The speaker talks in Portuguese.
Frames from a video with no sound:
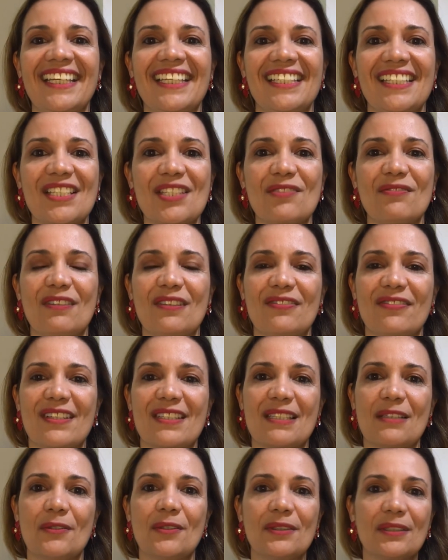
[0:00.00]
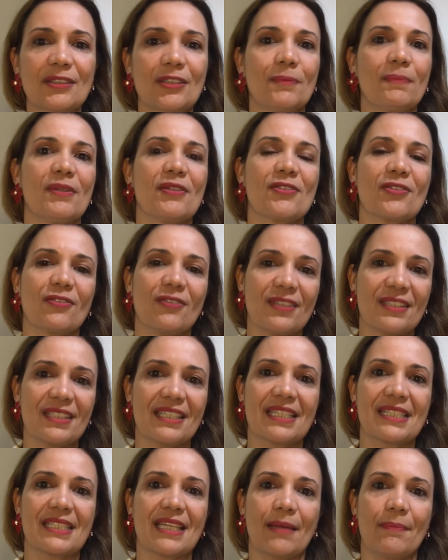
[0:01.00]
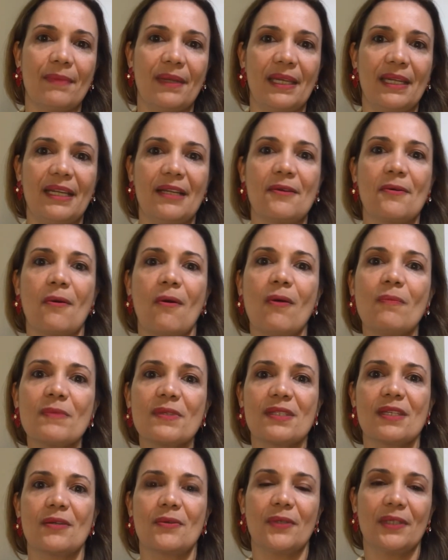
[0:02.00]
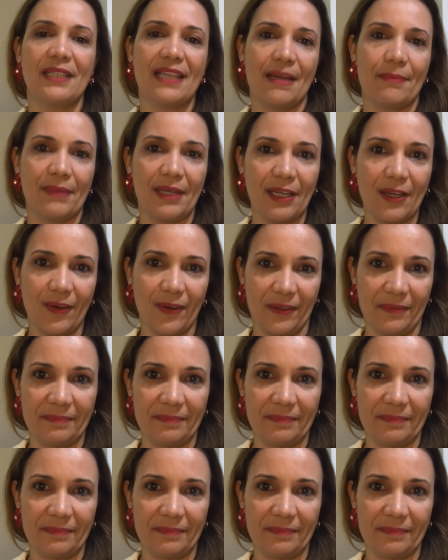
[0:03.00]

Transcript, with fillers: Isso vai fazer outras pessoas a saberem como se cuidar melhor.